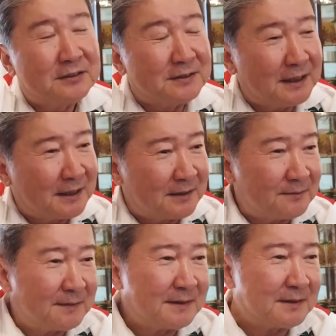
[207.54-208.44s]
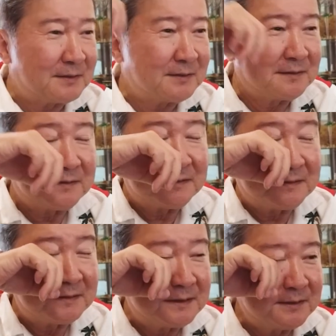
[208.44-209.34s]
くね、地
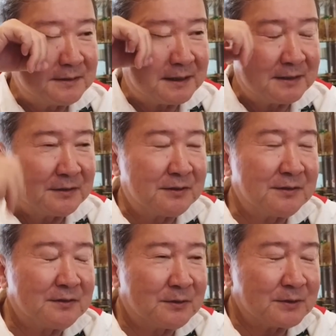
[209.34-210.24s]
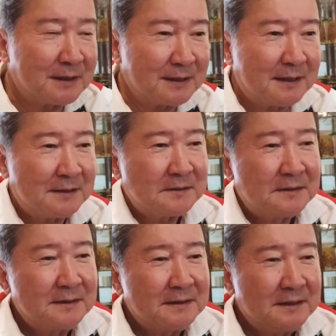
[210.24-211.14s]
主さんのお子さんが、
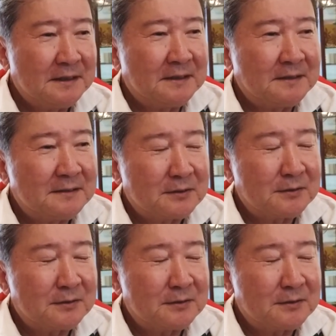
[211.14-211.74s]
ね、